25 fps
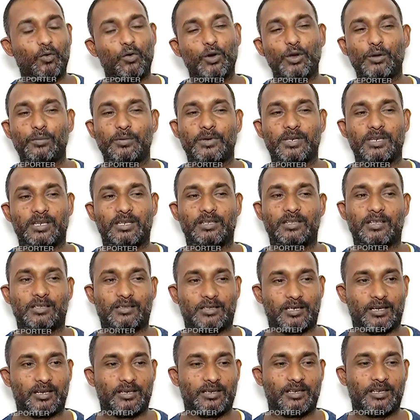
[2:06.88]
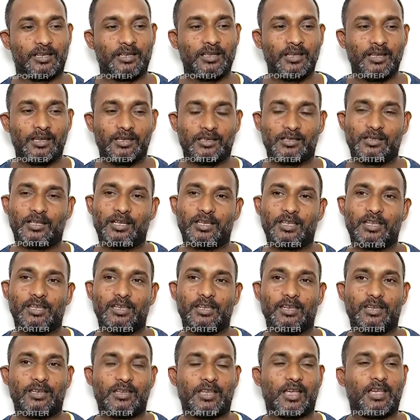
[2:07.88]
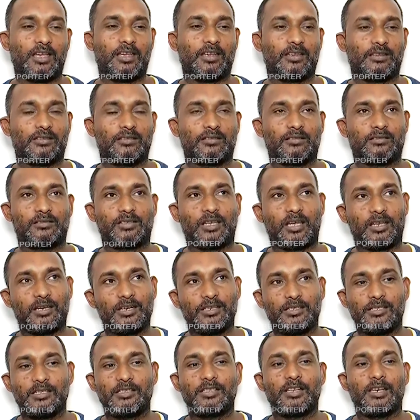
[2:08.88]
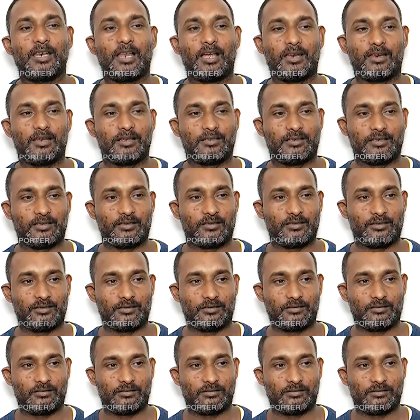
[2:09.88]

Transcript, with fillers: कोई भी नहीं देता है ये देखिए ये क्या है सारी चीज़ें लालच है ये